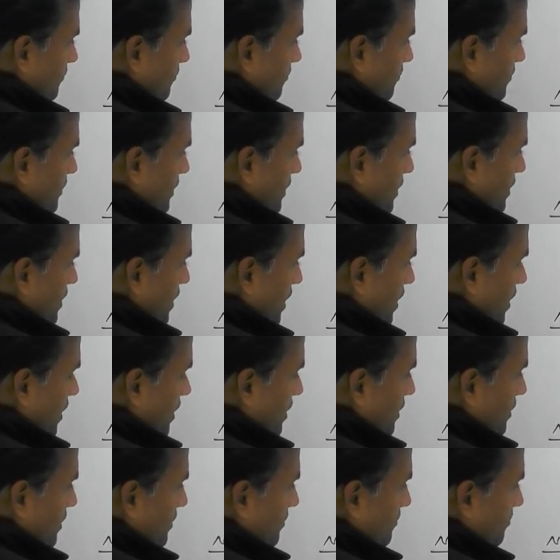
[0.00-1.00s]
बी
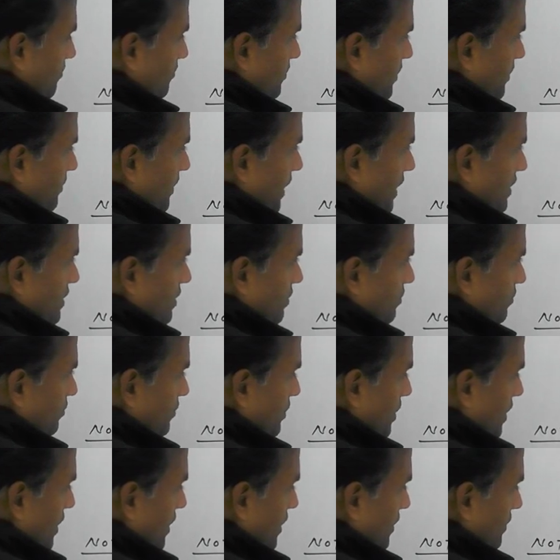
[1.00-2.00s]
का विभाजन
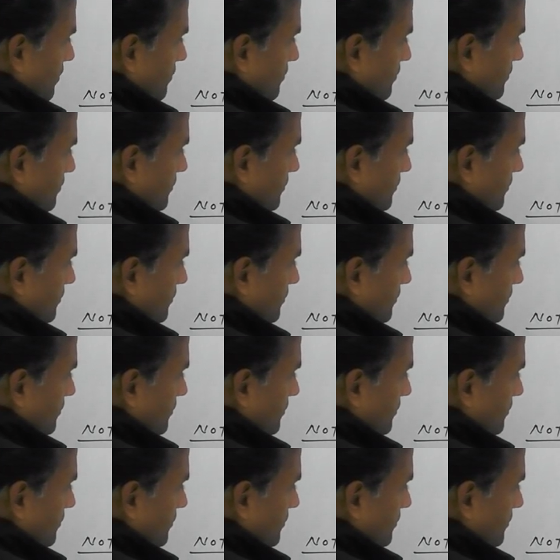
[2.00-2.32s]
होता है